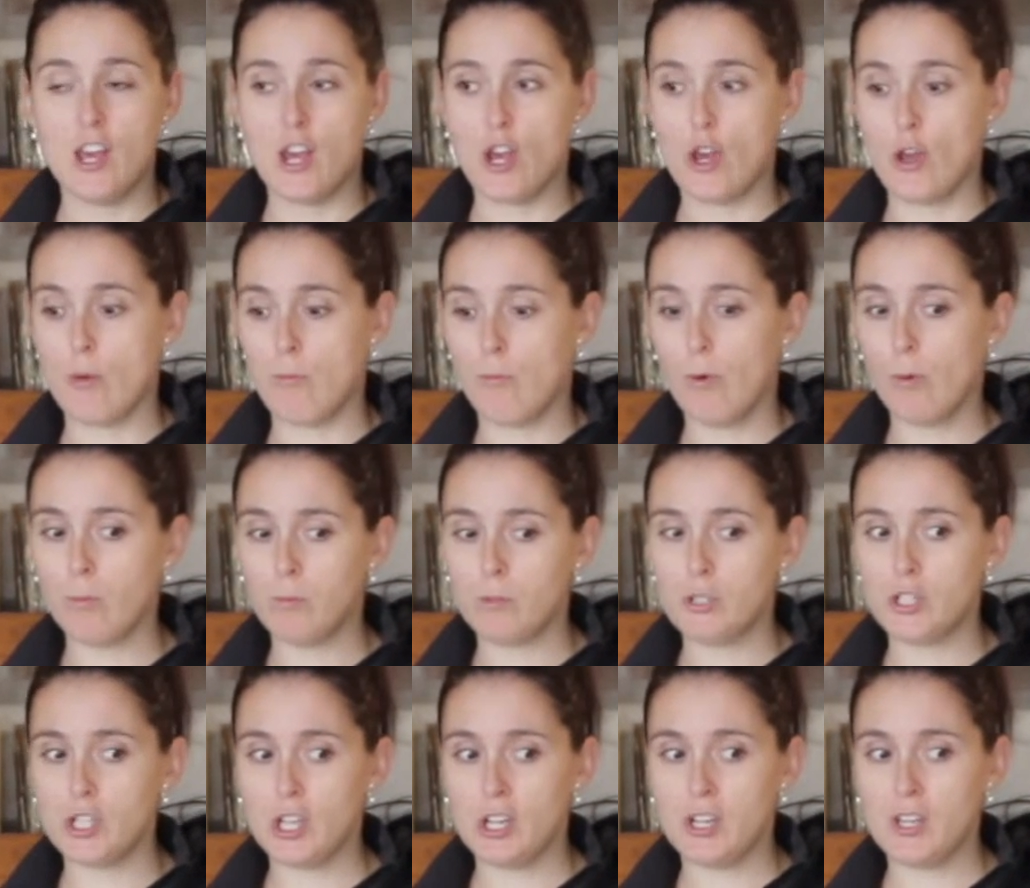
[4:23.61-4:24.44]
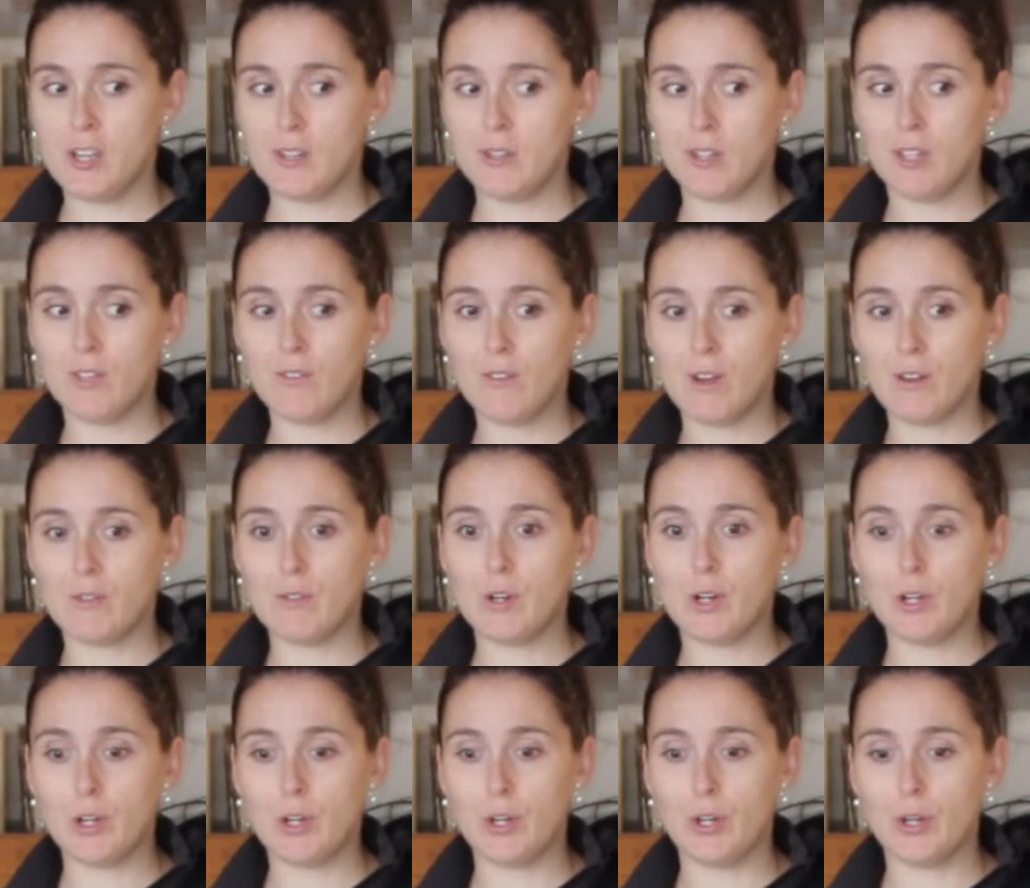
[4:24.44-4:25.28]
euh, pour plusieurs, il y en a qui va
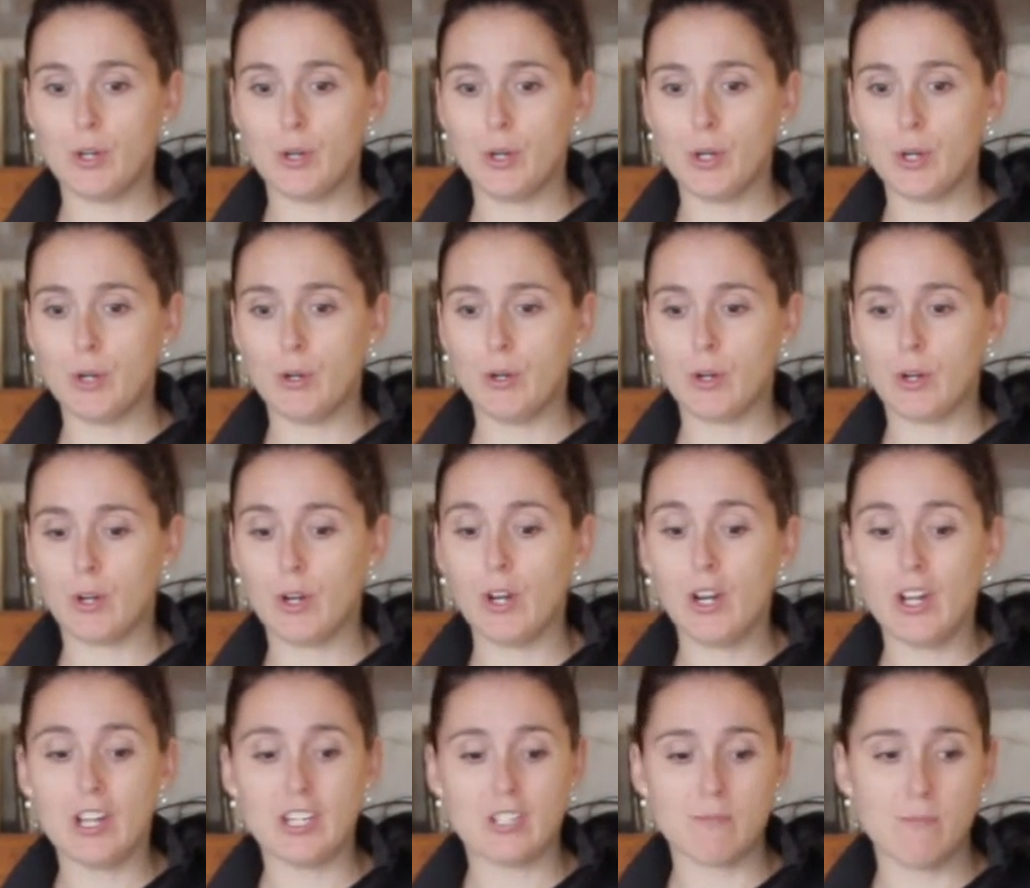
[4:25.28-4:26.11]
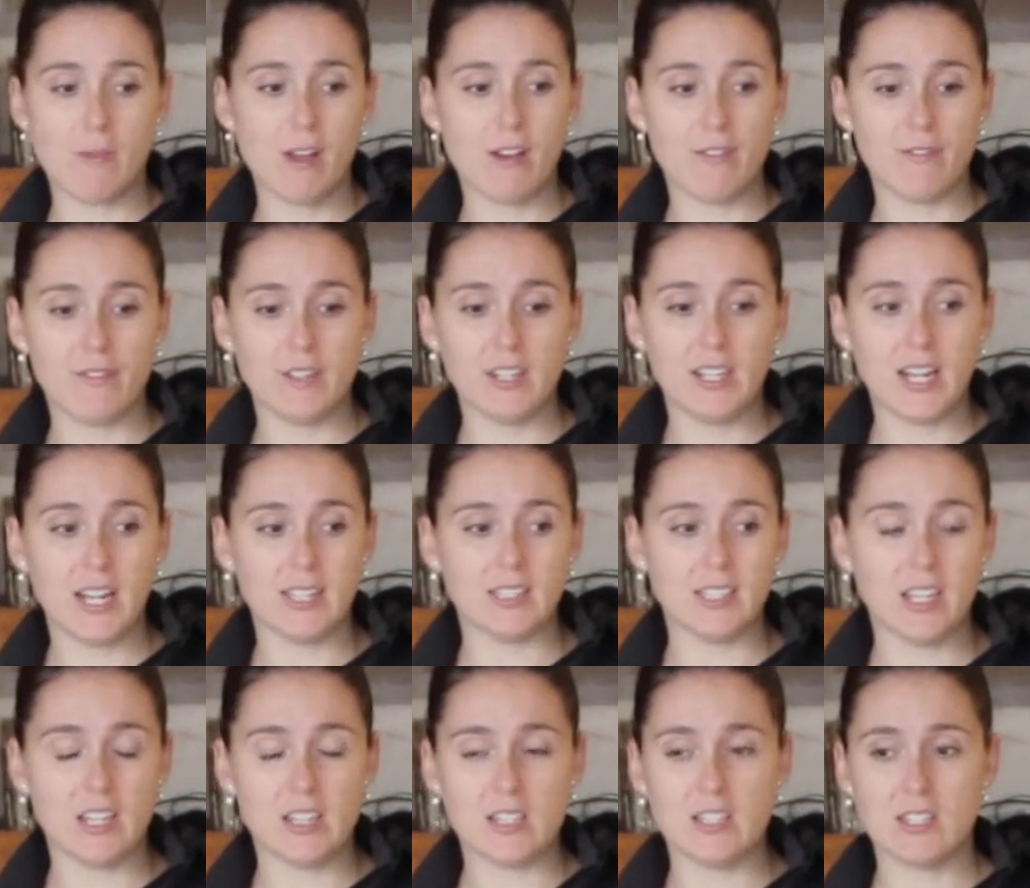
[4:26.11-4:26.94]
avoir un, relâchement en fait de la
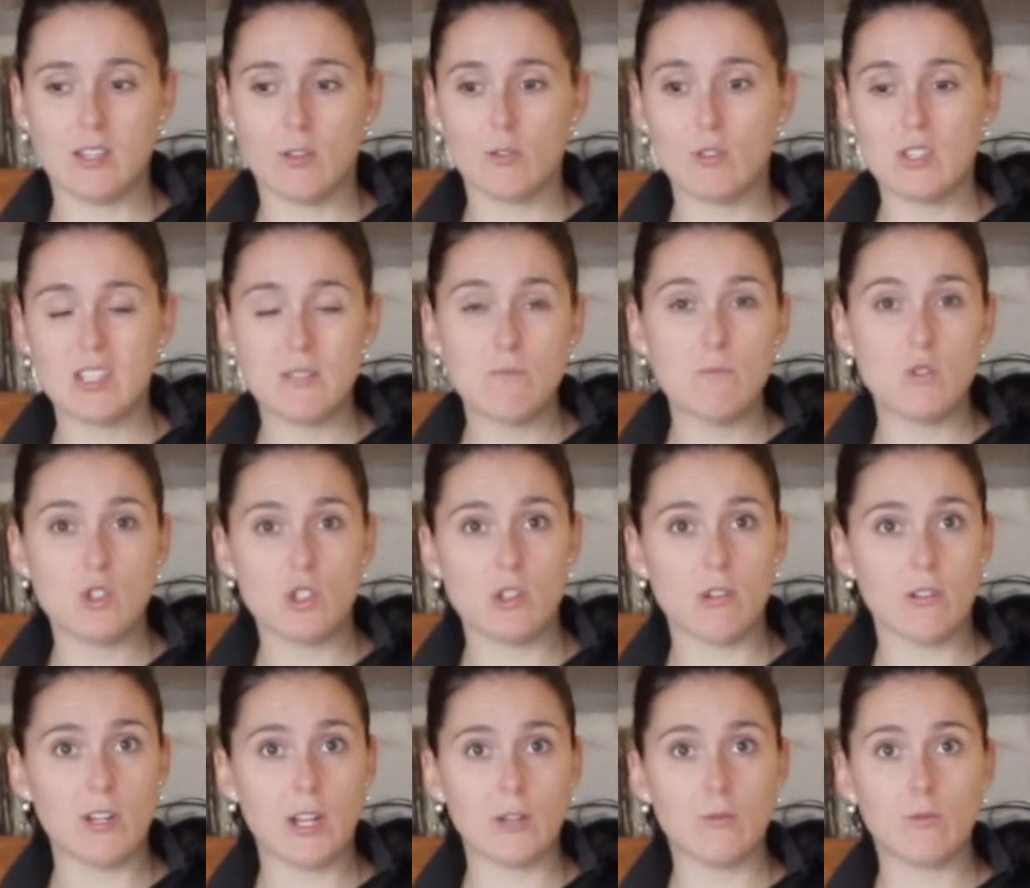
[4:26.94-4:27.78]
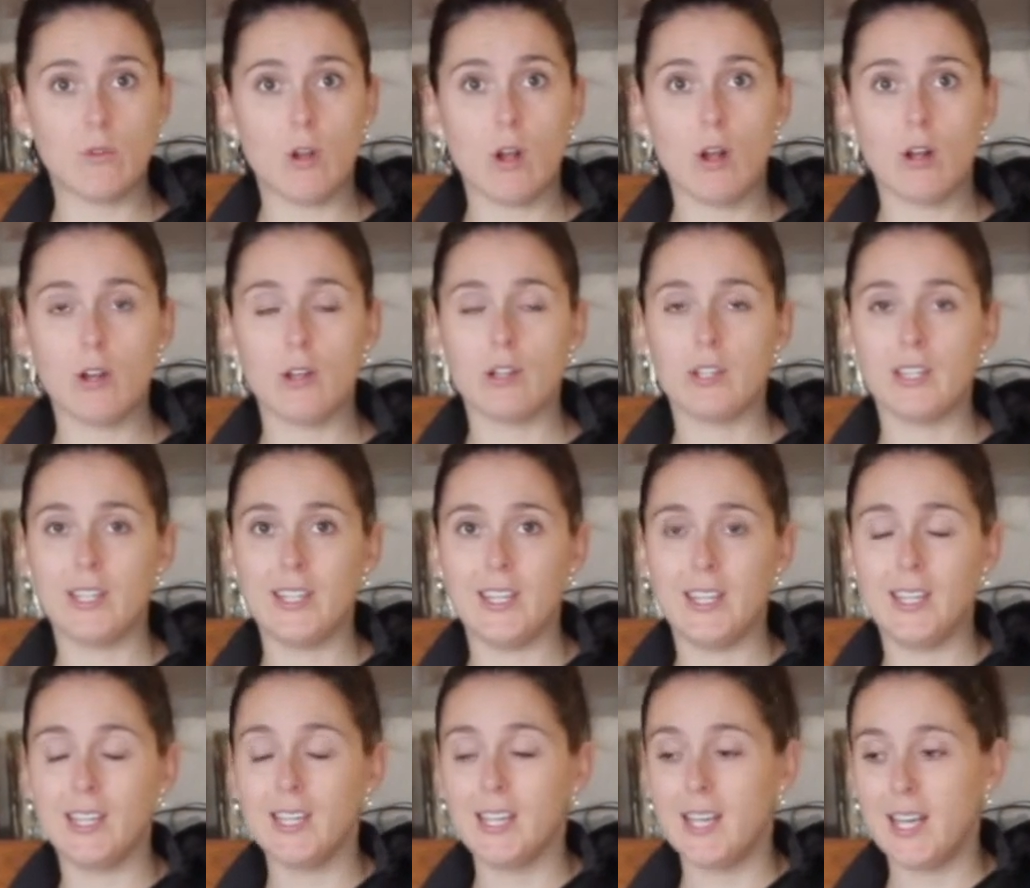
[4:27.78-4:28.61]
tension, une diminution de la douleur là,
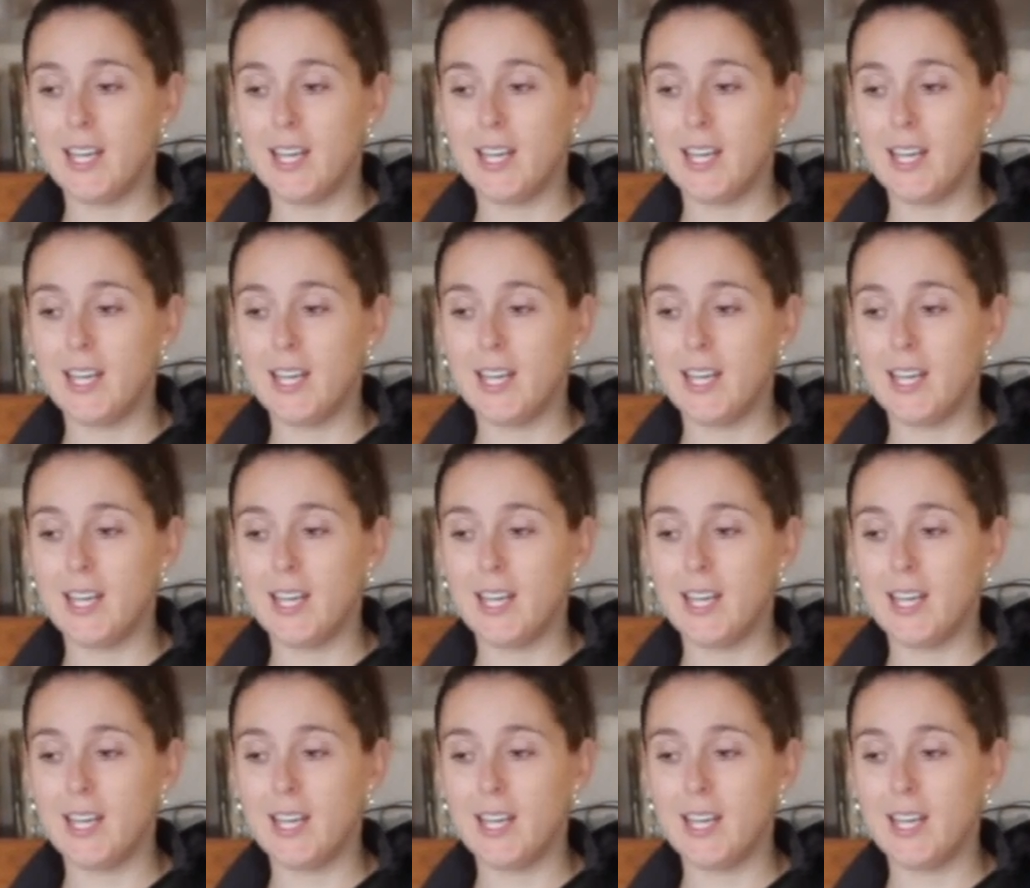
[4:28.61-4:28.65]
qui est